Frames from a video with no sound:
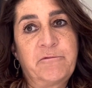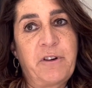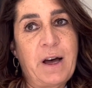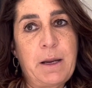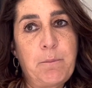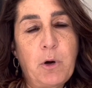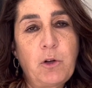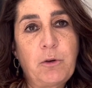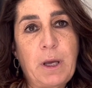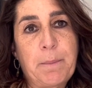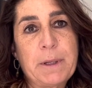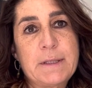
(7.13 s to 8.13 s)
fare in modo
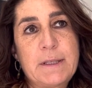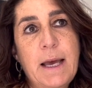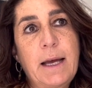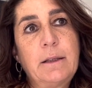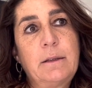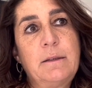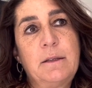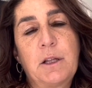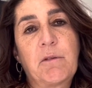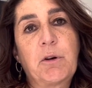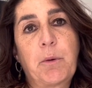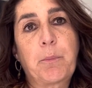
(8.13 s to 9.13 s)
che i pazienti si
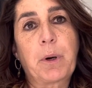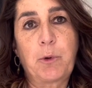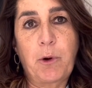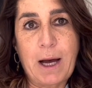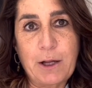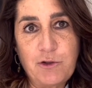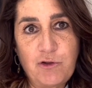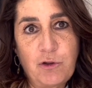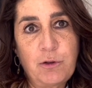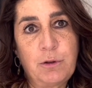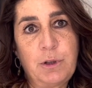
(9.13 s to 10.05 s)
trovano a proprio agio